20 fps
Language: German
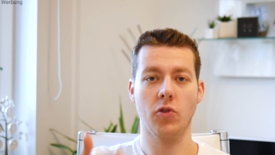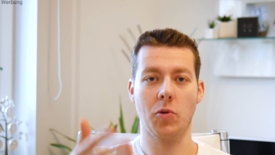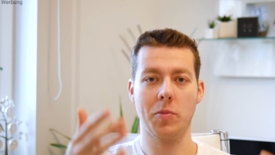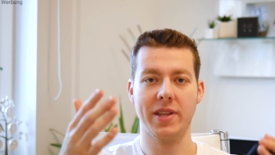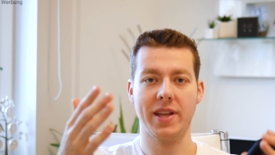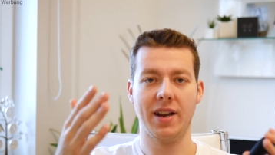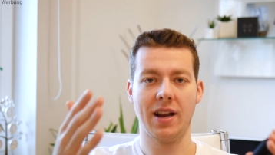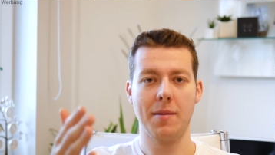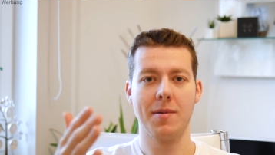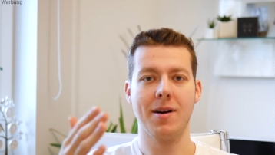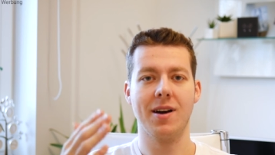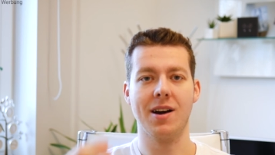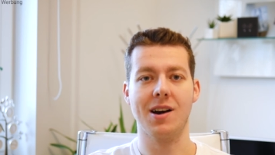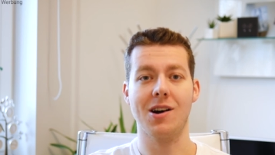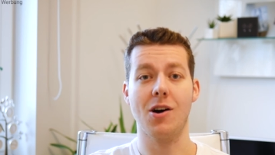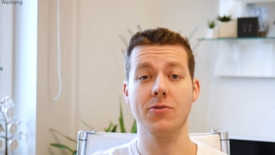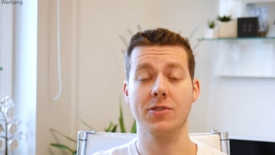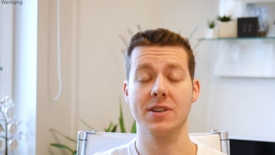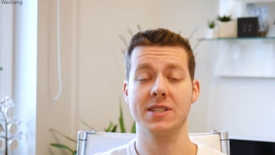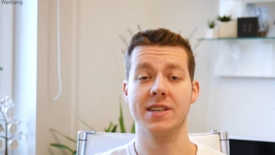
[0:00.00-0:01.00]
und mit der Kamera
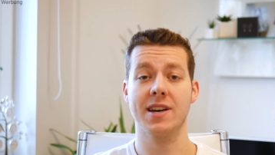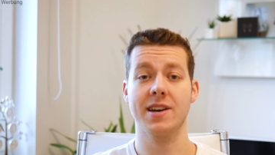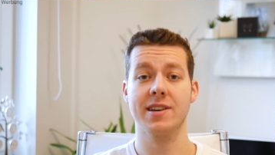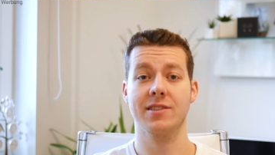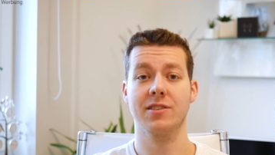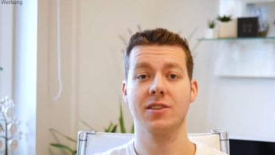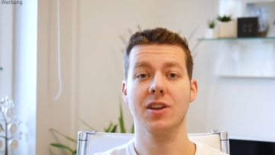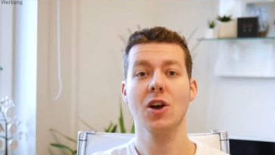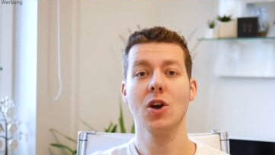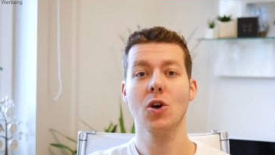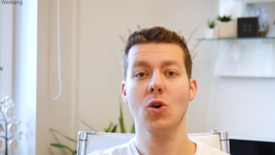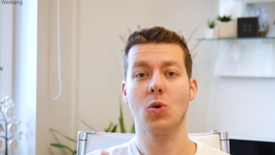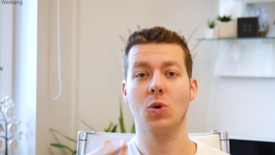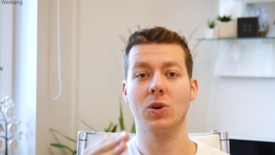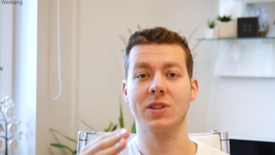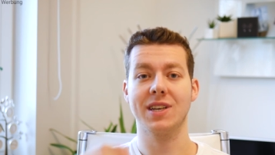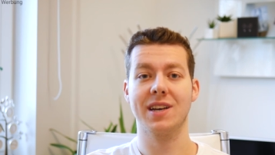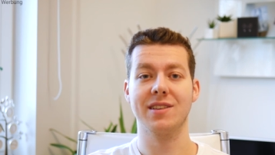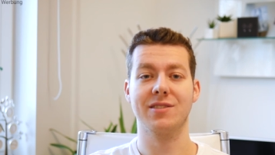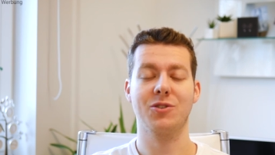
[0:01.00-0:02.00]
aufgezeichnet.
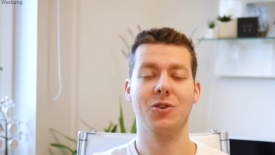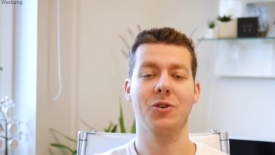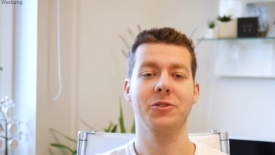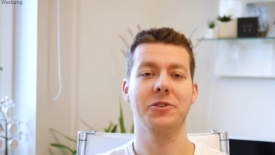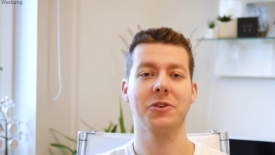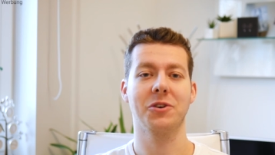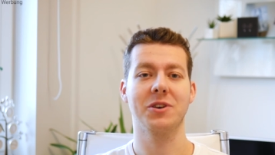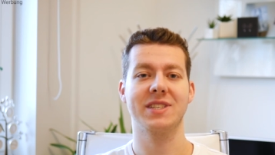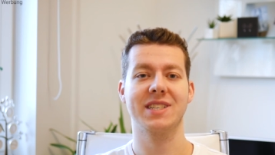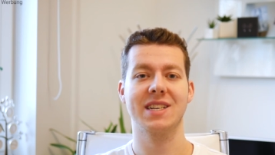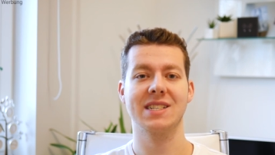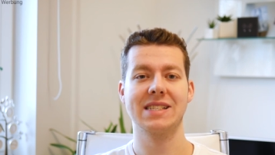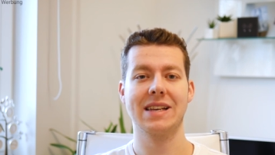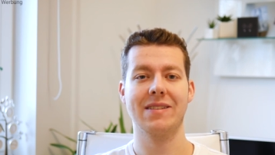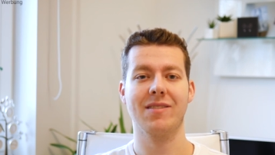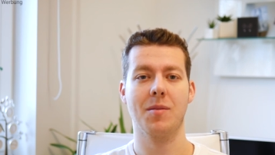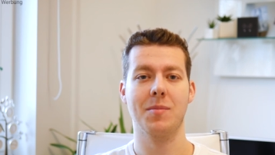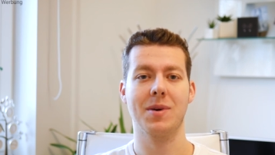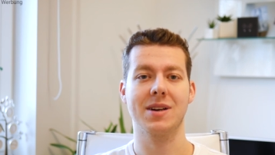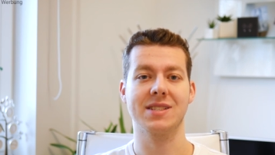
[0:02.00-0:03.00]
Und das könnt ihr euch jetzt
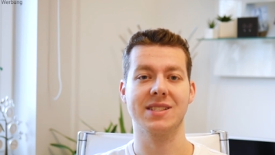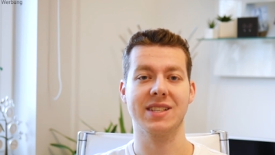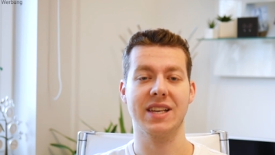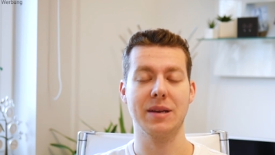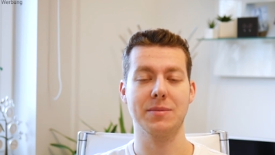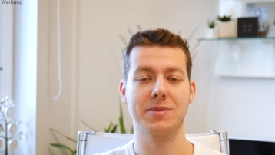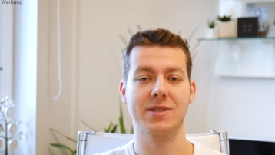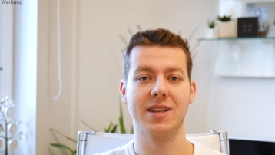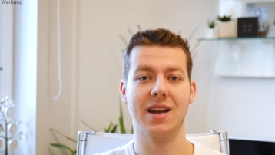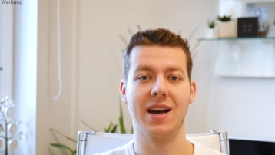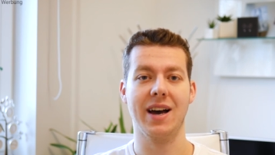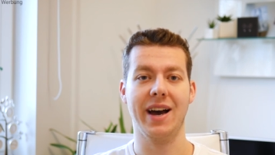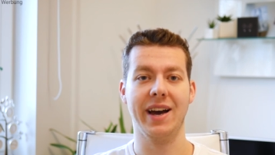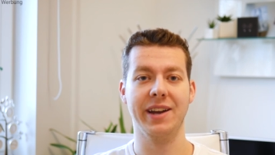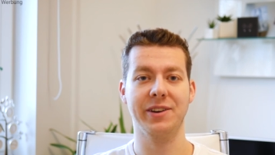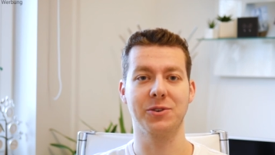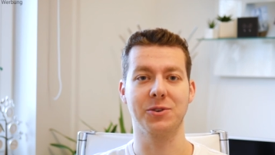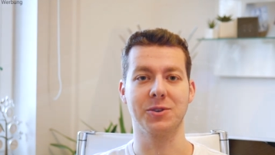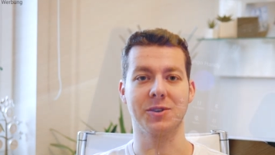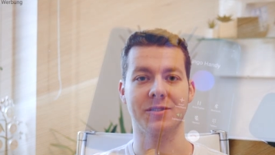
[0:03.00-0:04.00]
einfach mal selbst
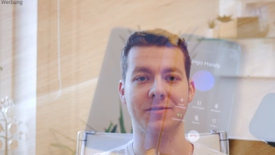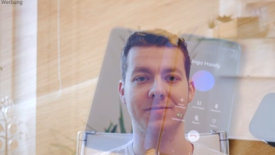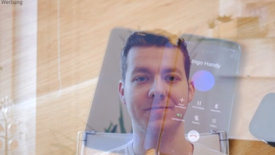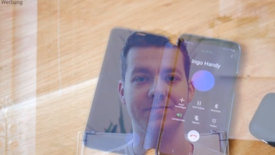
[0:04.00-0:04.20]
anhören.